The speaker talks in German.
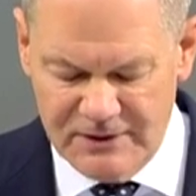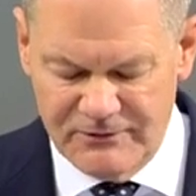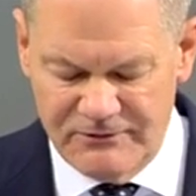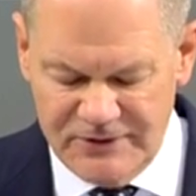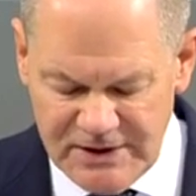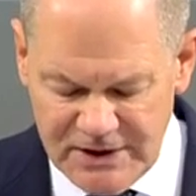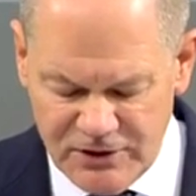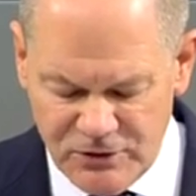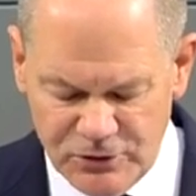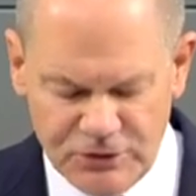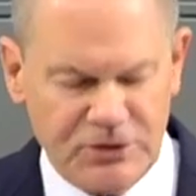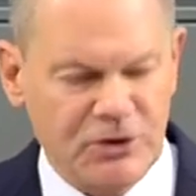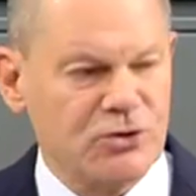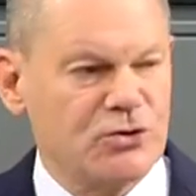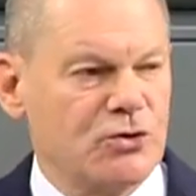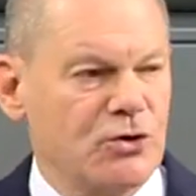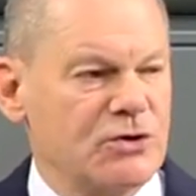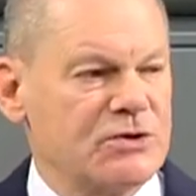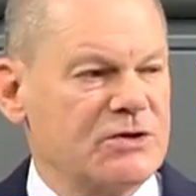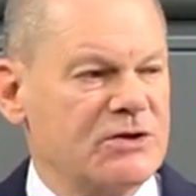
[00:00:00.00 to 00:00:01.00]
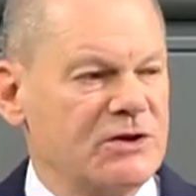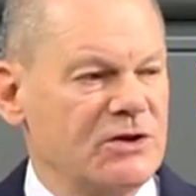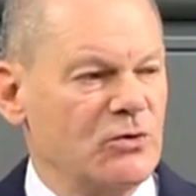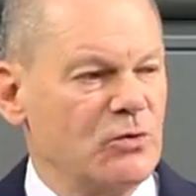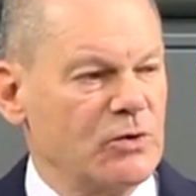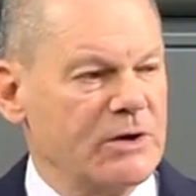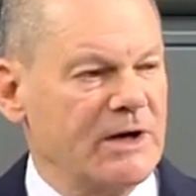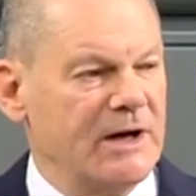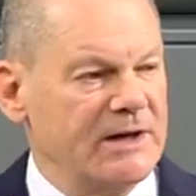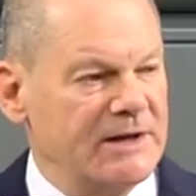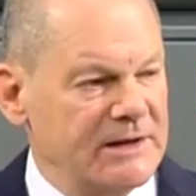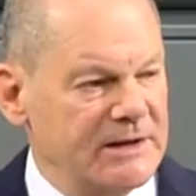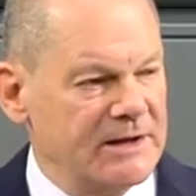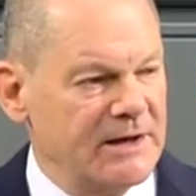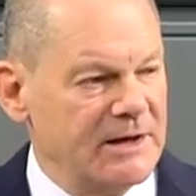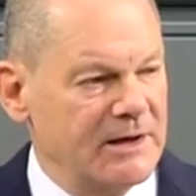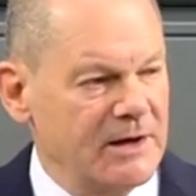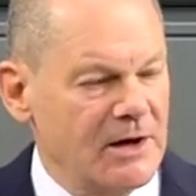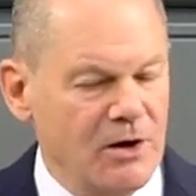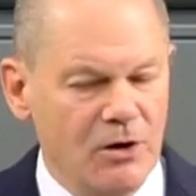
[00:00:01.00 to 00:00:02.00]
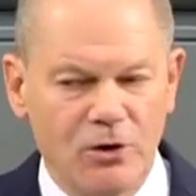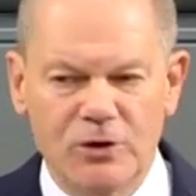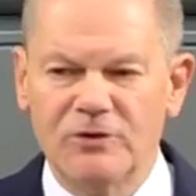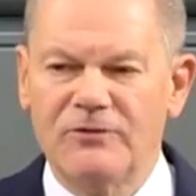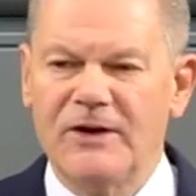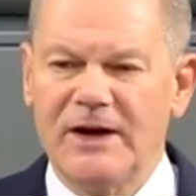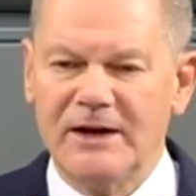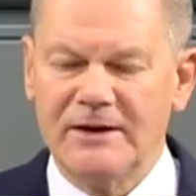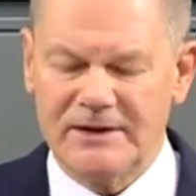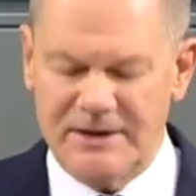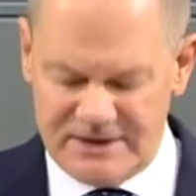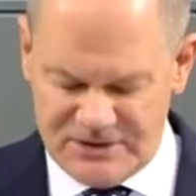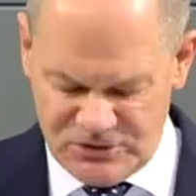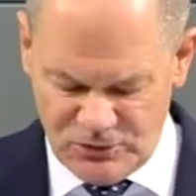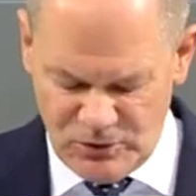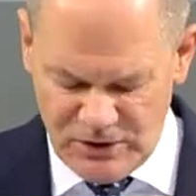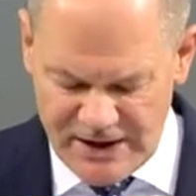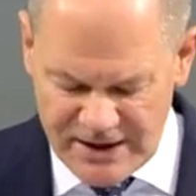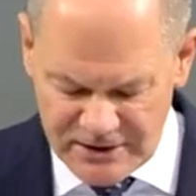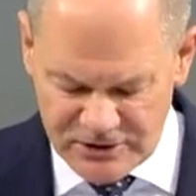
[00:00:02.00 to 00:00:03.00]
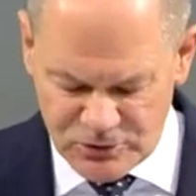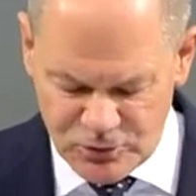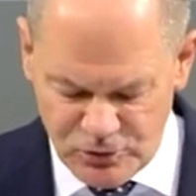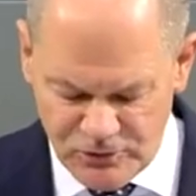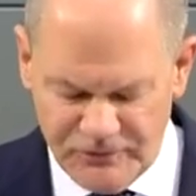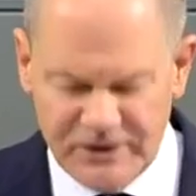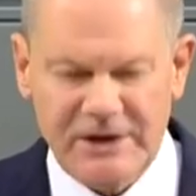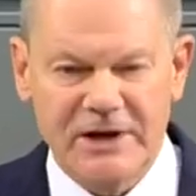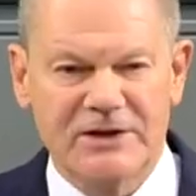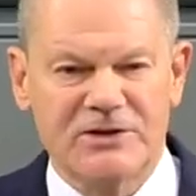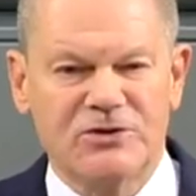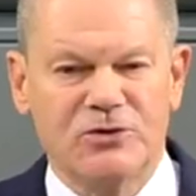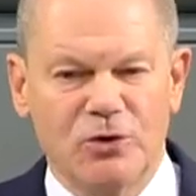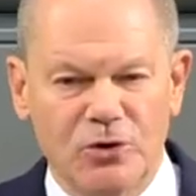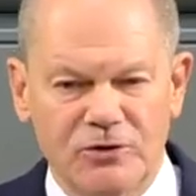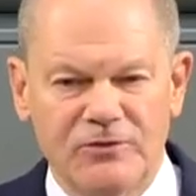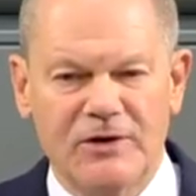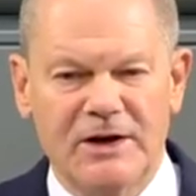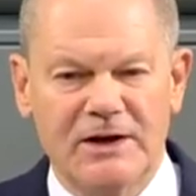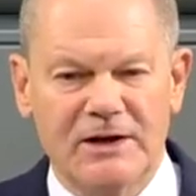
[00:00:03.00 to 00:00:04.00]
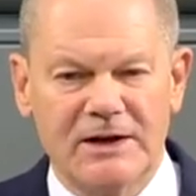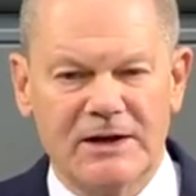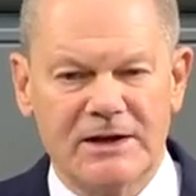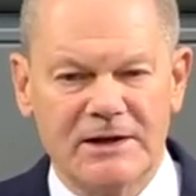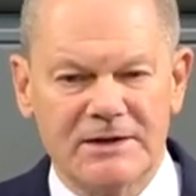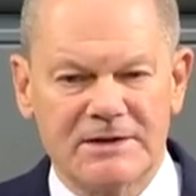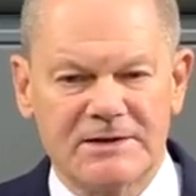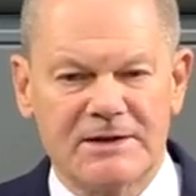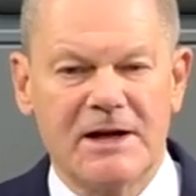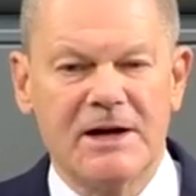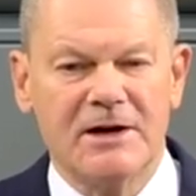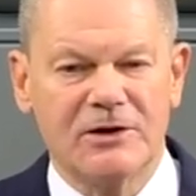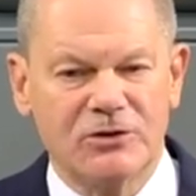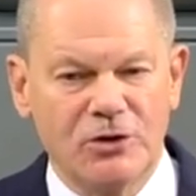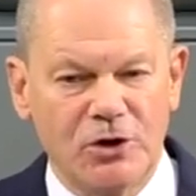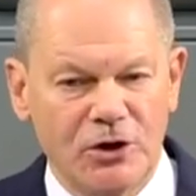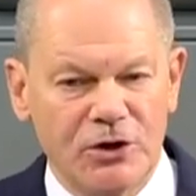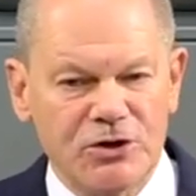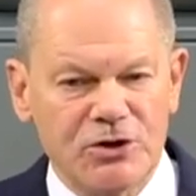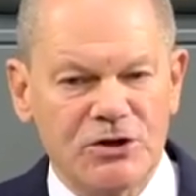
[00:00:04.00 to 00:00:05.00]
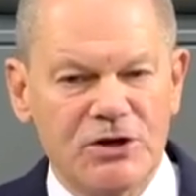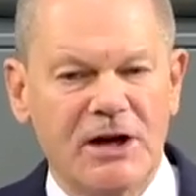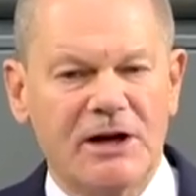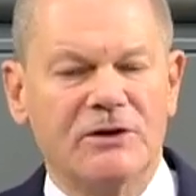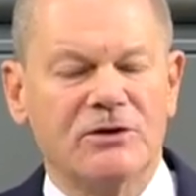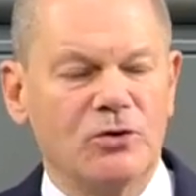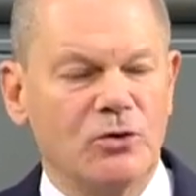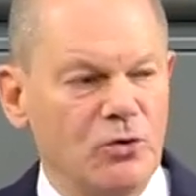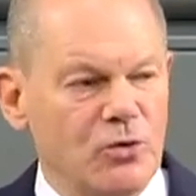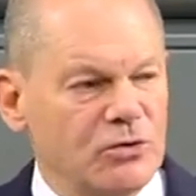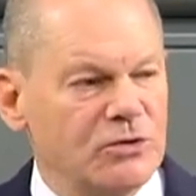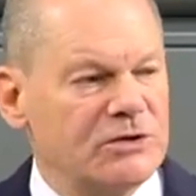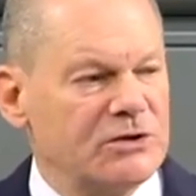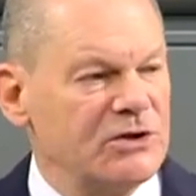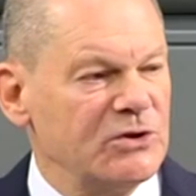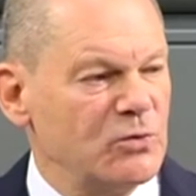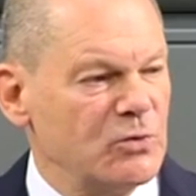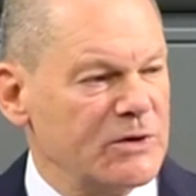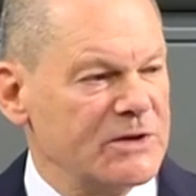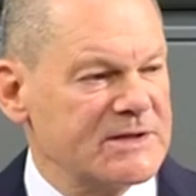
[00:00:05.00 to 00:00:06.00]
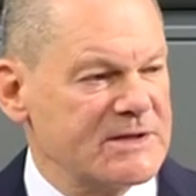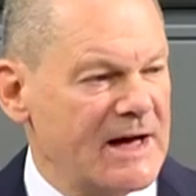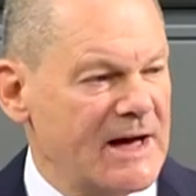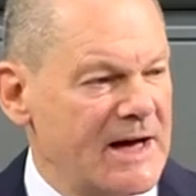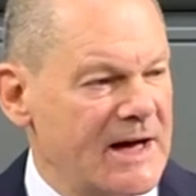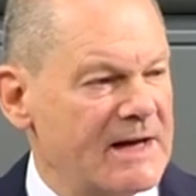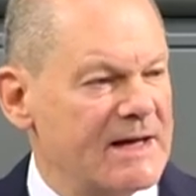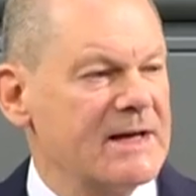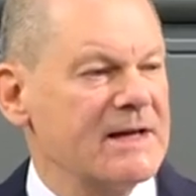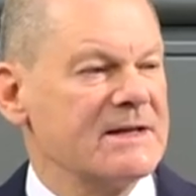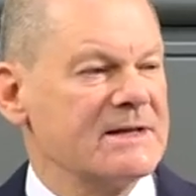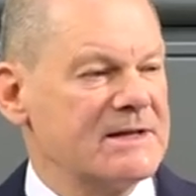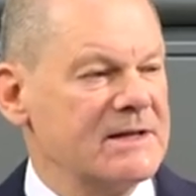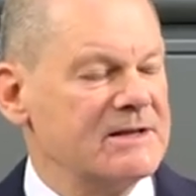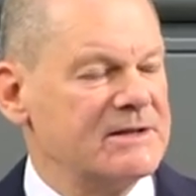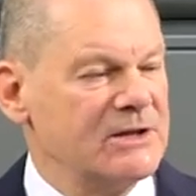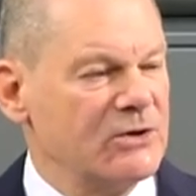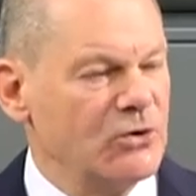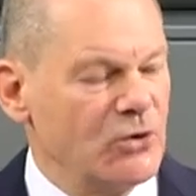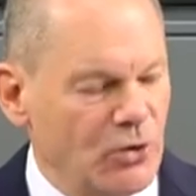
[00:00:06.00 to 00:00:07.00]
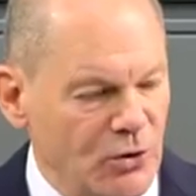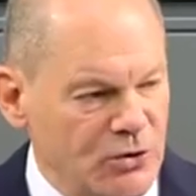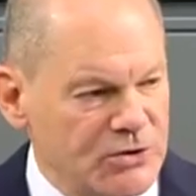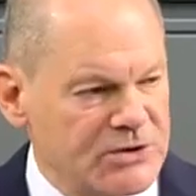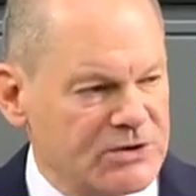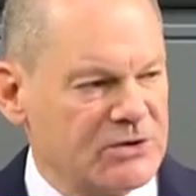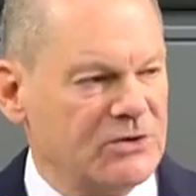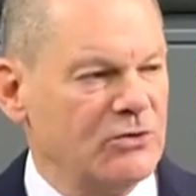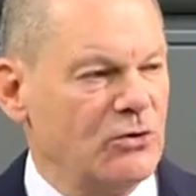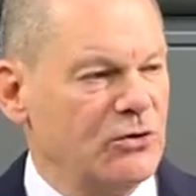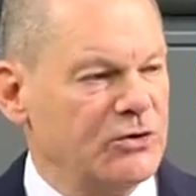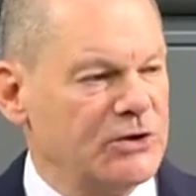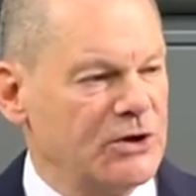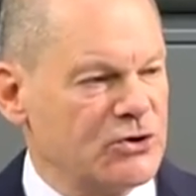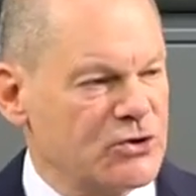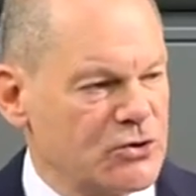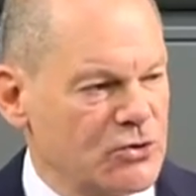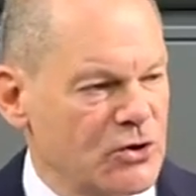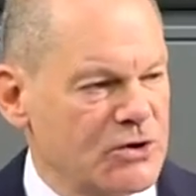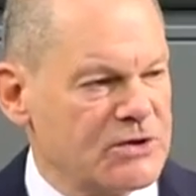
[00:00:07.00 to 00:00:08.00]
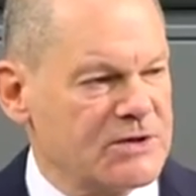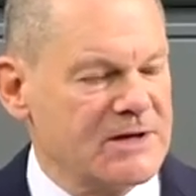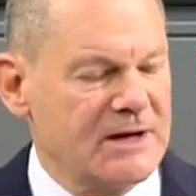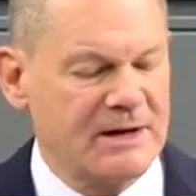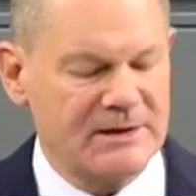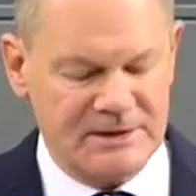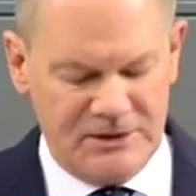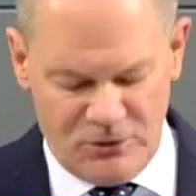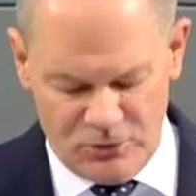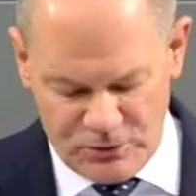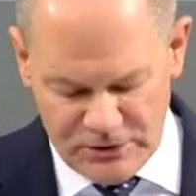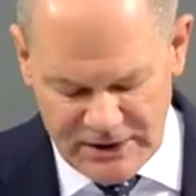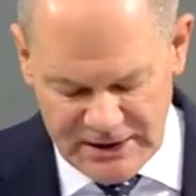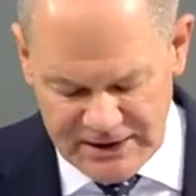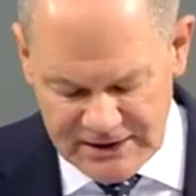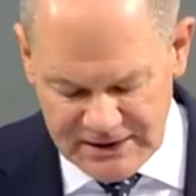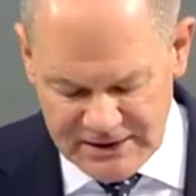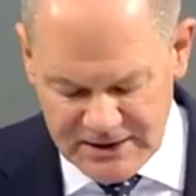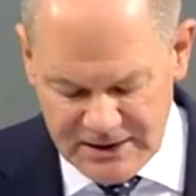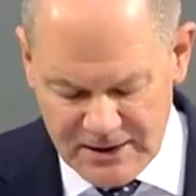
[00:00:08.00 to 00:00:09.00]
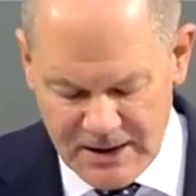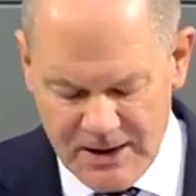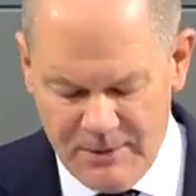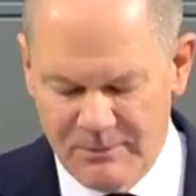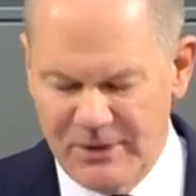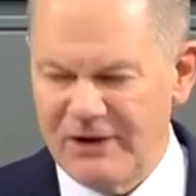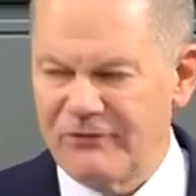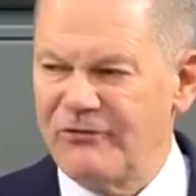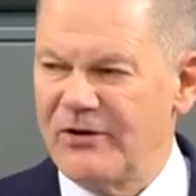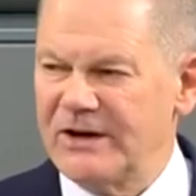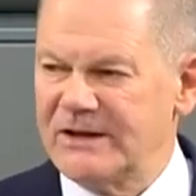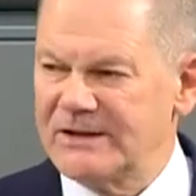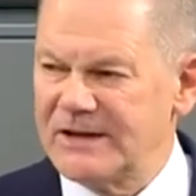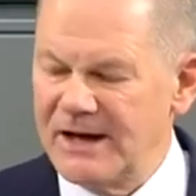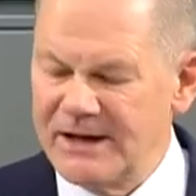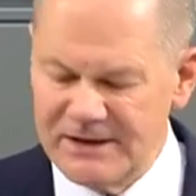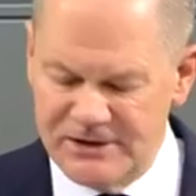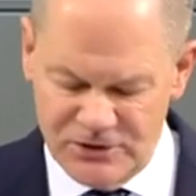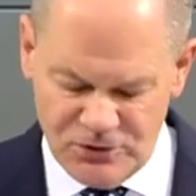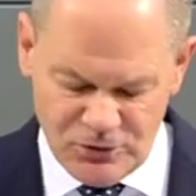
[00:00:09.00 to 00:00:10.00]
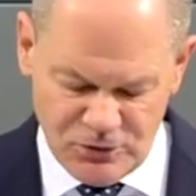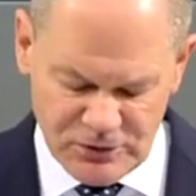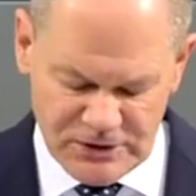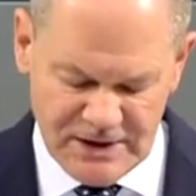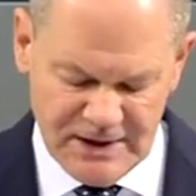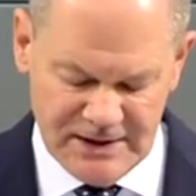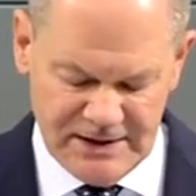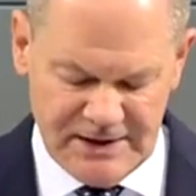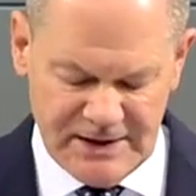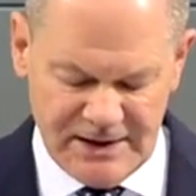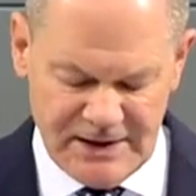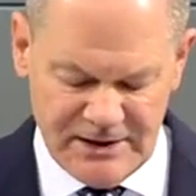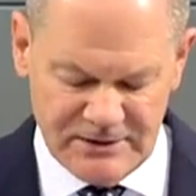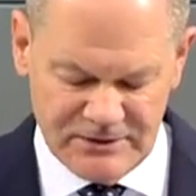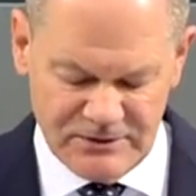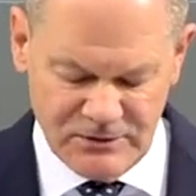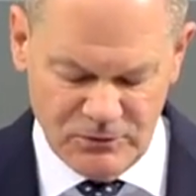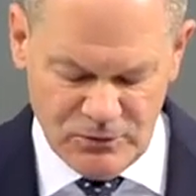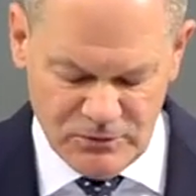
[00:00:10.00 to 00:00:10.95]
Wir unterstützen die Ukraine und werden das so lange tun, wie das notwendig ist. Deutschland und die USA sind die größten Unterstützer der Ukraine bei Verteidigung ihrer